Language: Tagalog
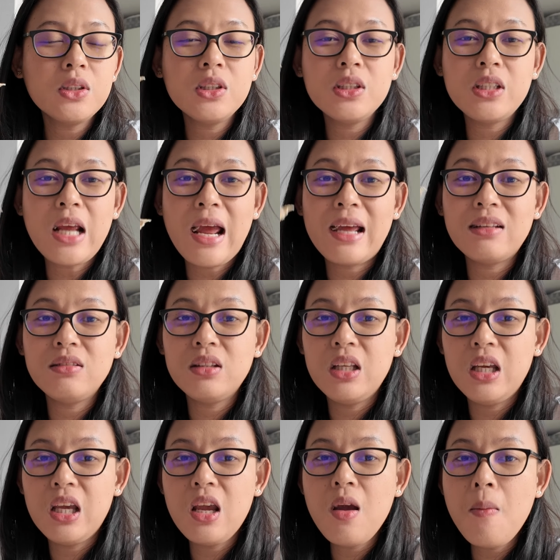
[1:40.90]
kasi si
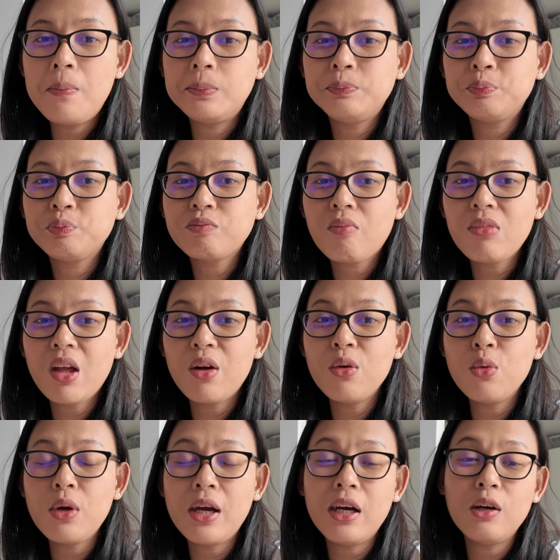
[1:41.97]
Andy,
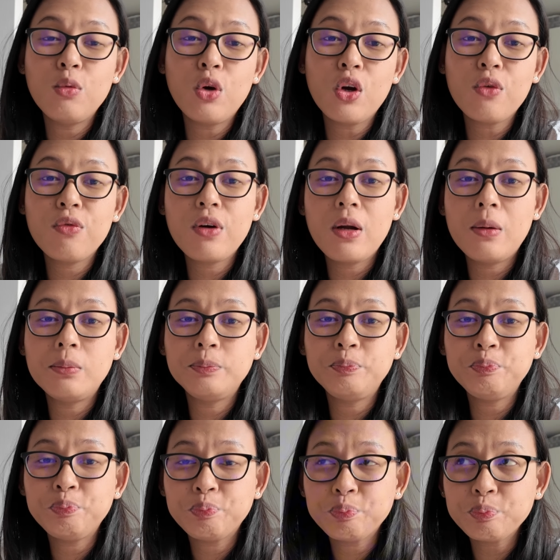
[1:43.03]
nag-work ah, uh, from
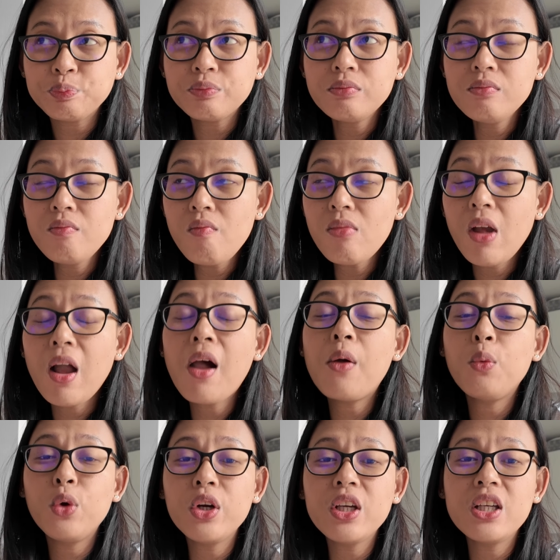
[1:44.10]
uh,
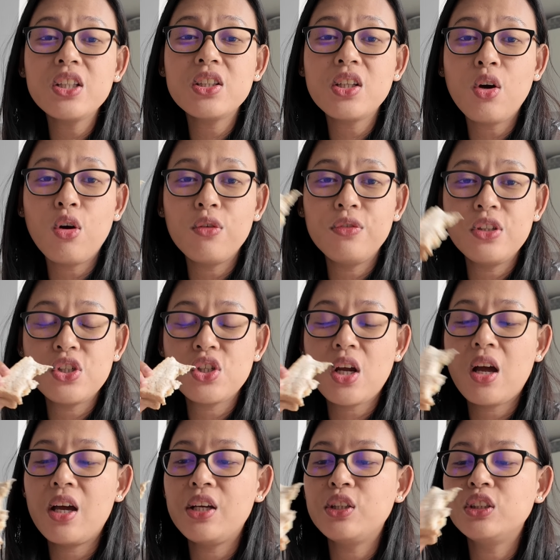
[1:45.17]
working sa office
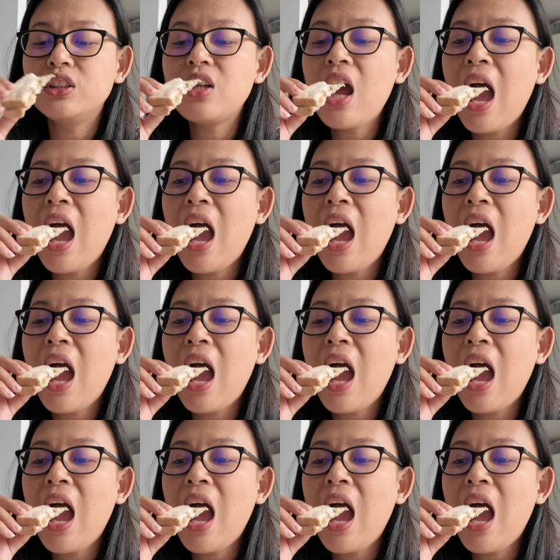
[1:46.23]
siya ngayon.